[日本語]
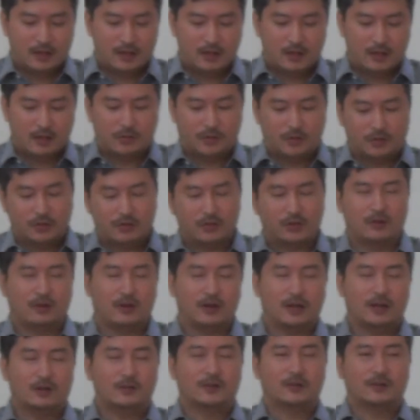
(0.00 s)
でもそうで
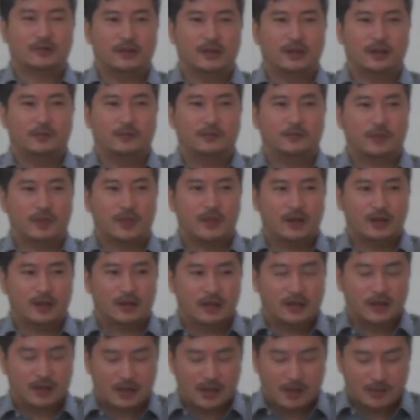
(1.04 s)
はありません
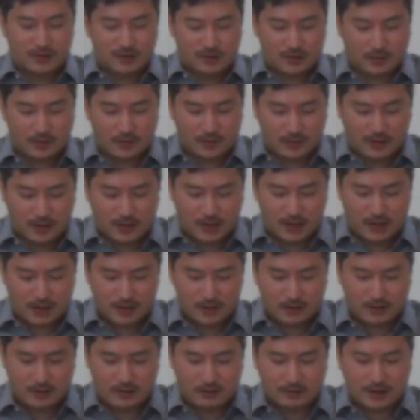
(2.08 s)
神様
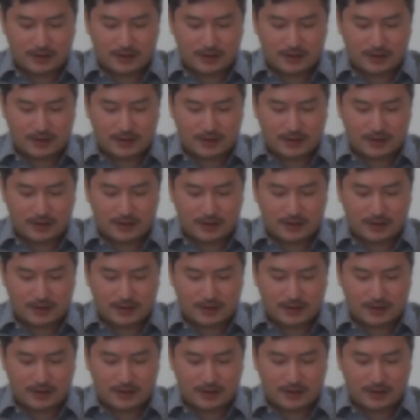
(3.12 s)
は